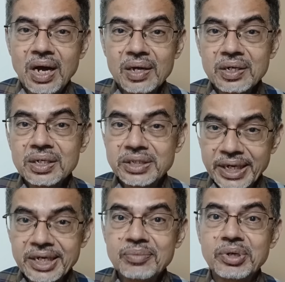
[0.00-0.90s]
அதனால்
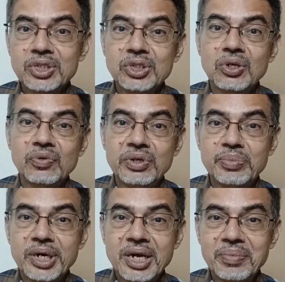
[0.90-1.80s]
செகண்ட் ப்ரைஸும் அவர்
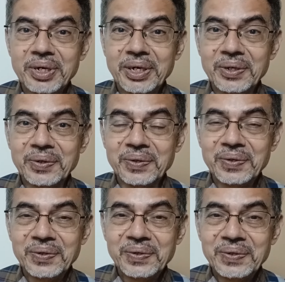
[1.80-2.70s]
வின் பண்ண மாதிரி ஆகும்
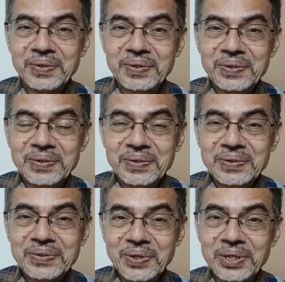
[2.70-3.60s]

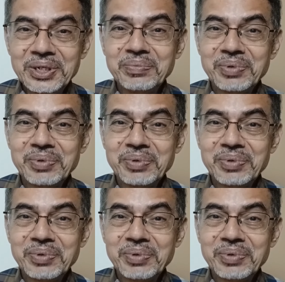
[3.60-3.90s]
ஸோ ரெண்டு